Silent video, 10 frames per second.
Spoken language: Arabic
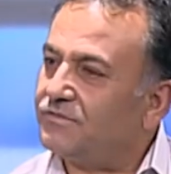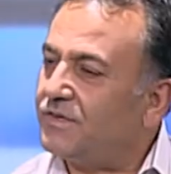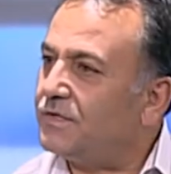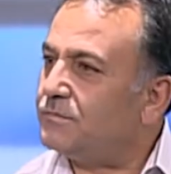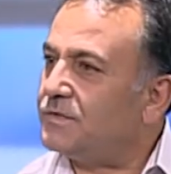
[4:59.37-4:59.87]

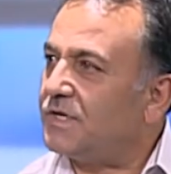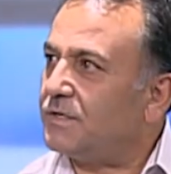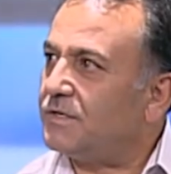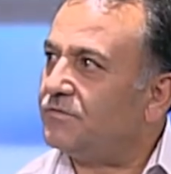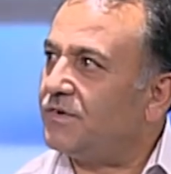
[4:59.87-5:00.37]
فن
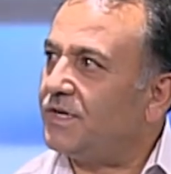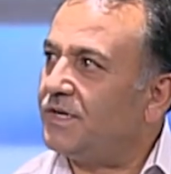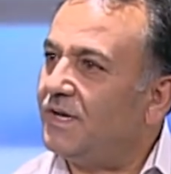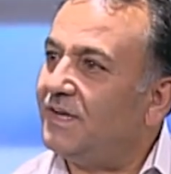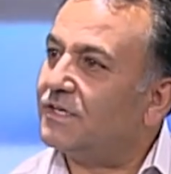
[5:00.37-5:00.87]
يعني
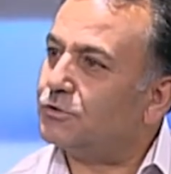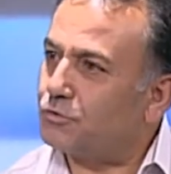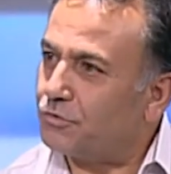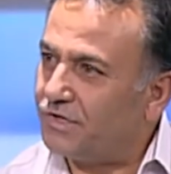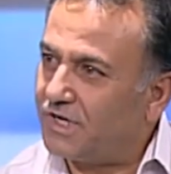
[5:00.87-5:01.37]
فن
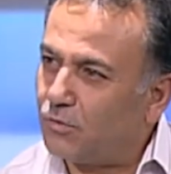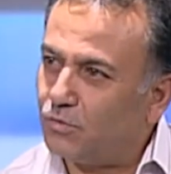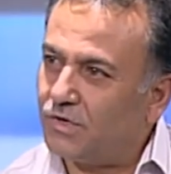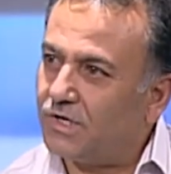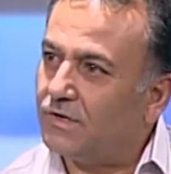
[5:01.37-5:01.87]
الكتروني
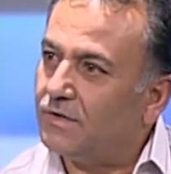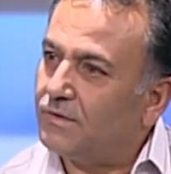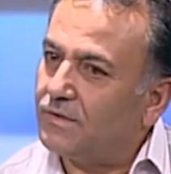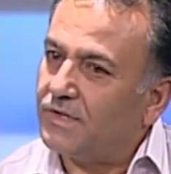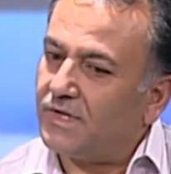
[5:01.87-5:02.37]
او
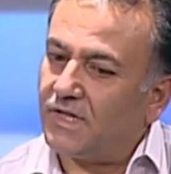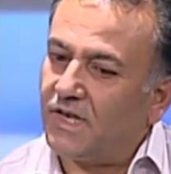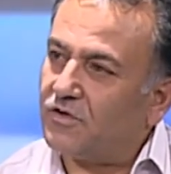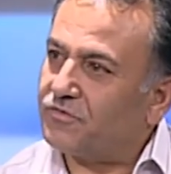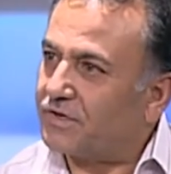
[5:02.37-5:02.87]

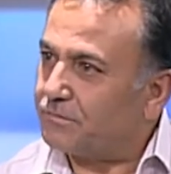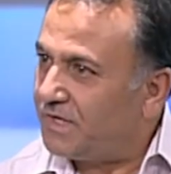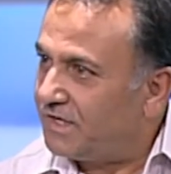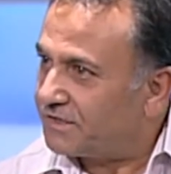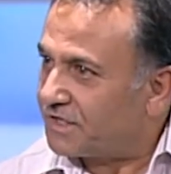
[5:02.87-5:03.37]
الحفر
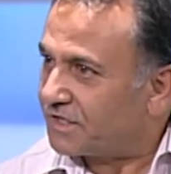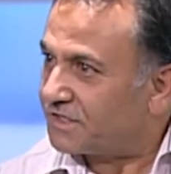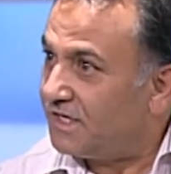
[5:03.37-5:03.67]
بطريقه